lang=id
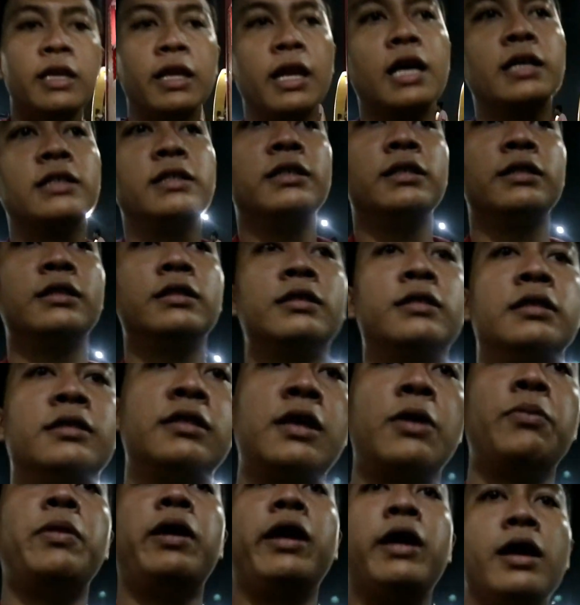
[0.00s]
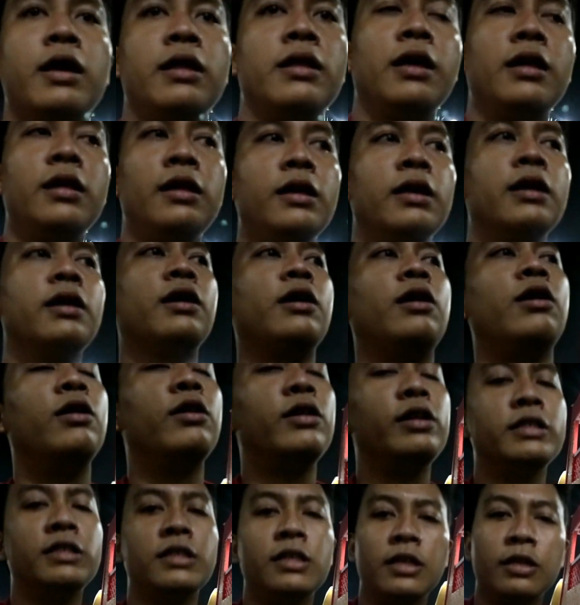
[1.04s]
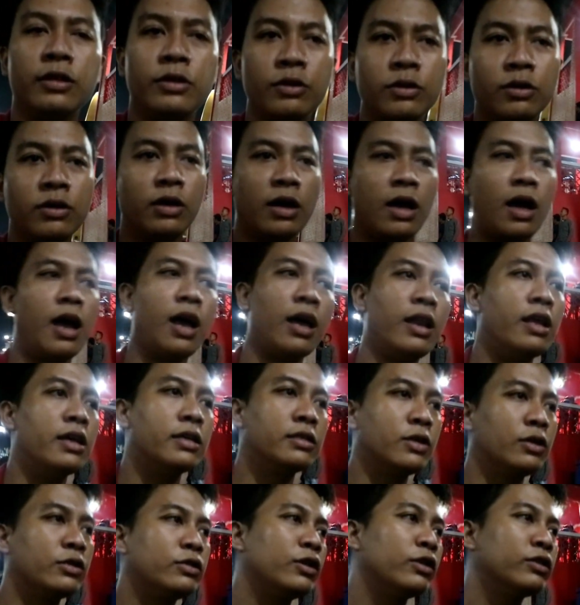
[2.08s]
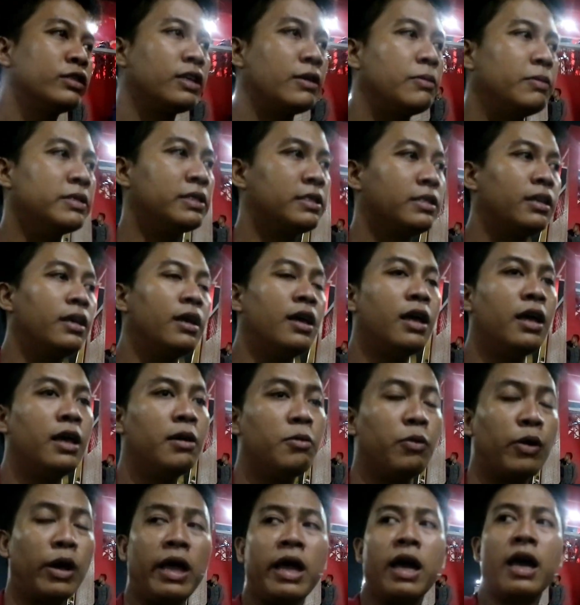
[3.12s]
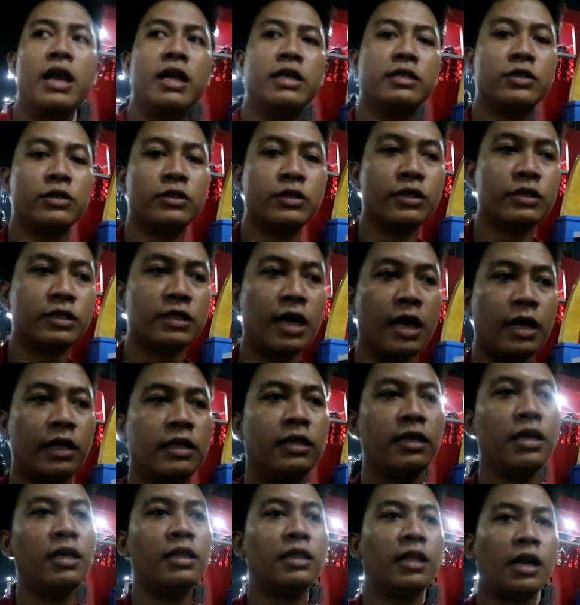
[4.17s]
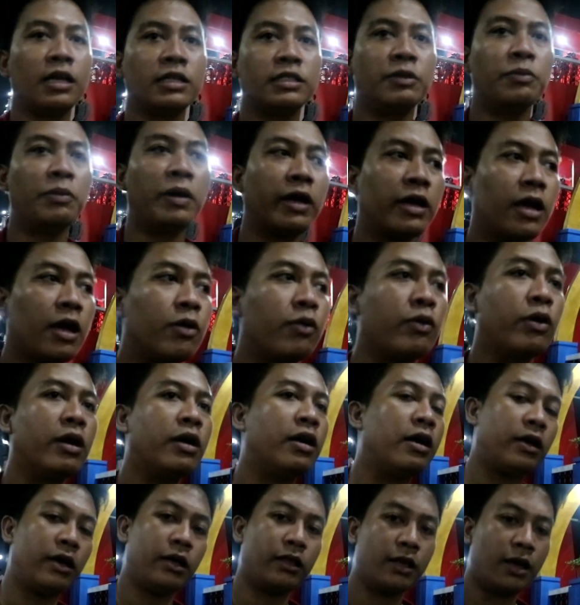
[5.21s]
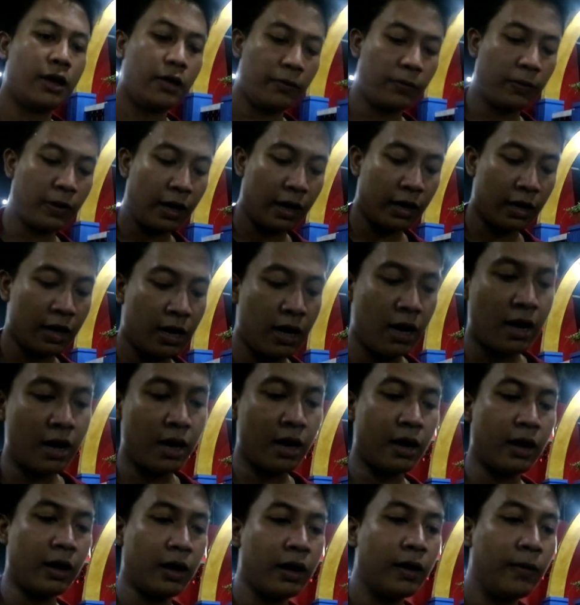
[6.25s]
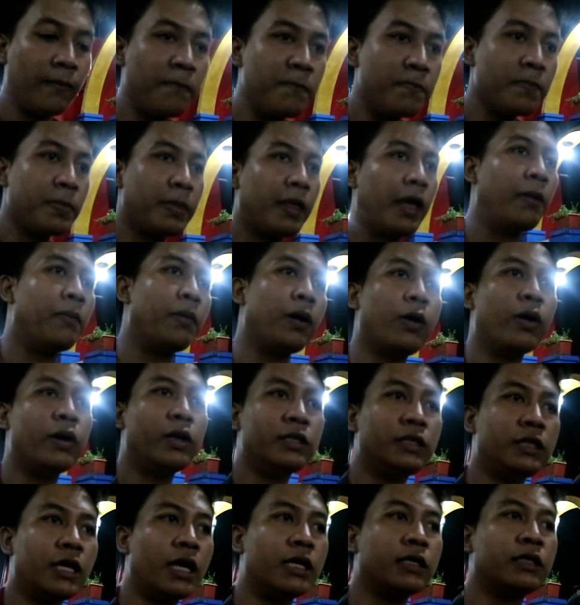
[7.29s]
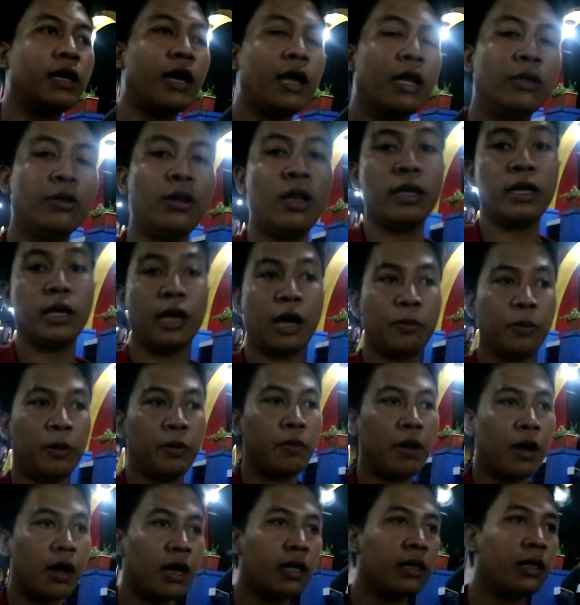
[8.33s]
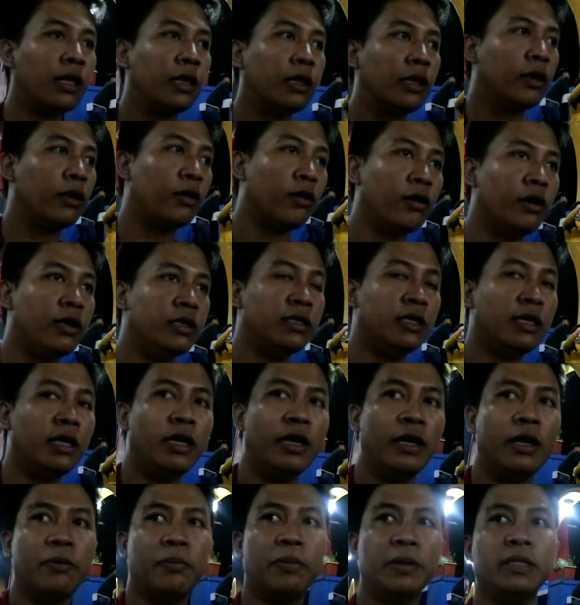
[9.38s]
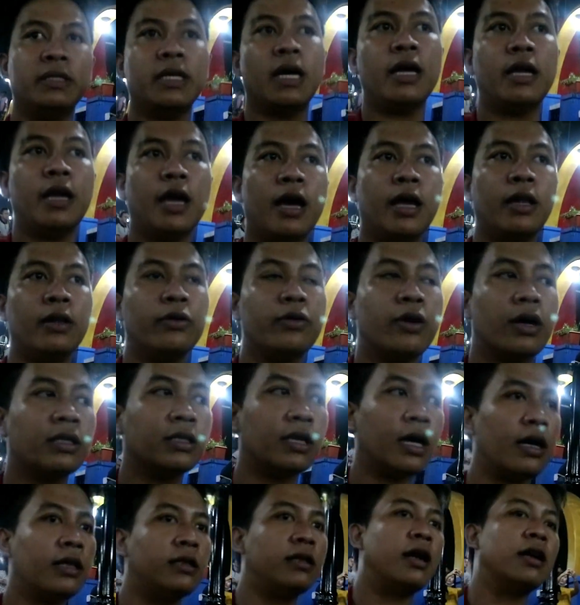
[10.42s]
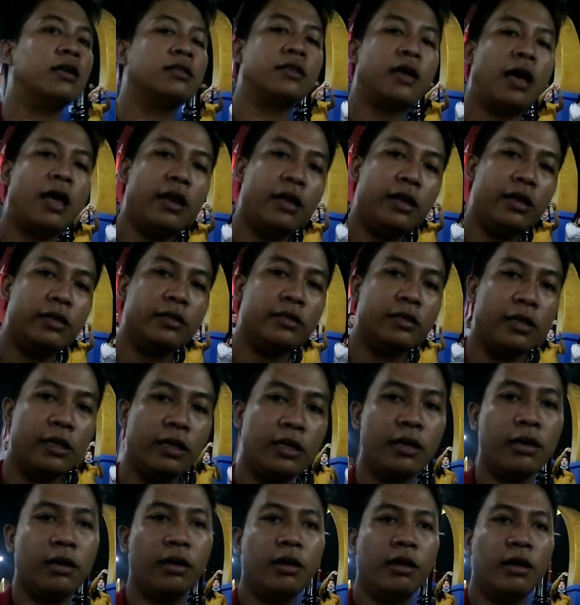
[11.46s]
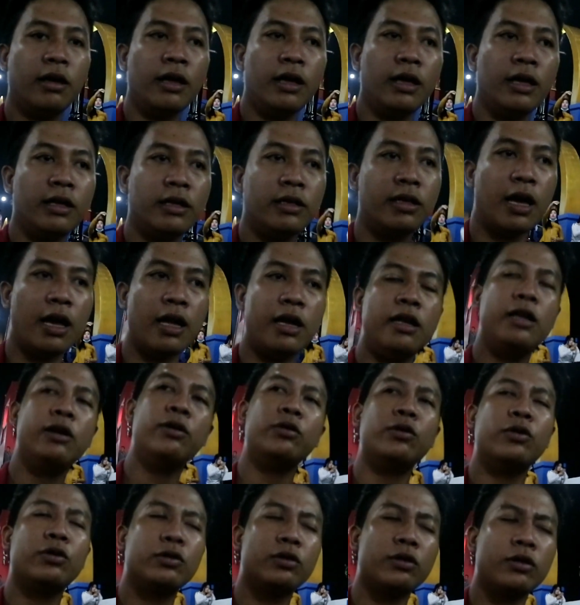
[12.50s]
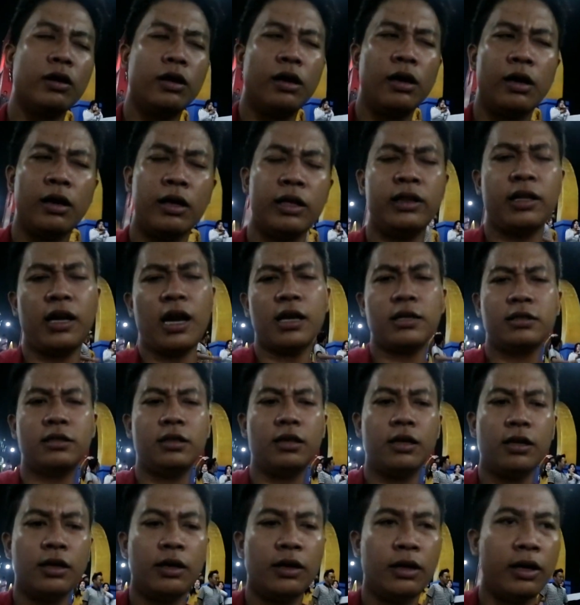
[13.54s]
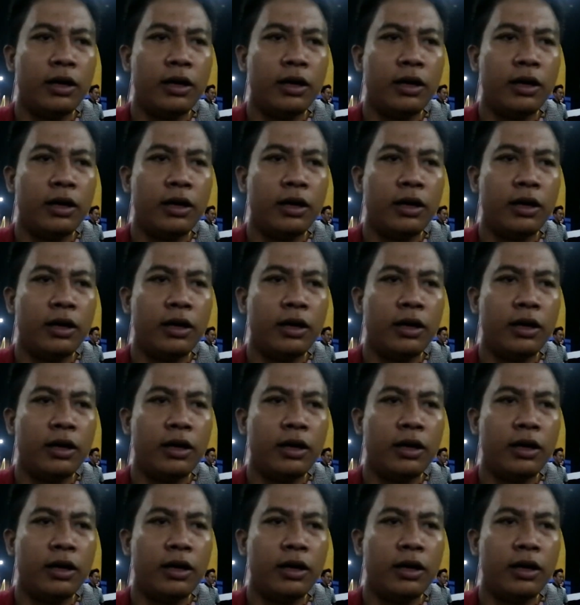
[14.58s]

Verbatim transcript: dijelasin sama Ega tadi kalau di sini tuh nggak ada sosok sama sih kayak nggak ada sosok sih artinya interaksi mereka kurang ke kita karena eh, emang kondisinya sekarang itu lagi ramai banget dan kondisi pencahayaan juga sangat terang sekali di sini jadi untuk uh, interaksi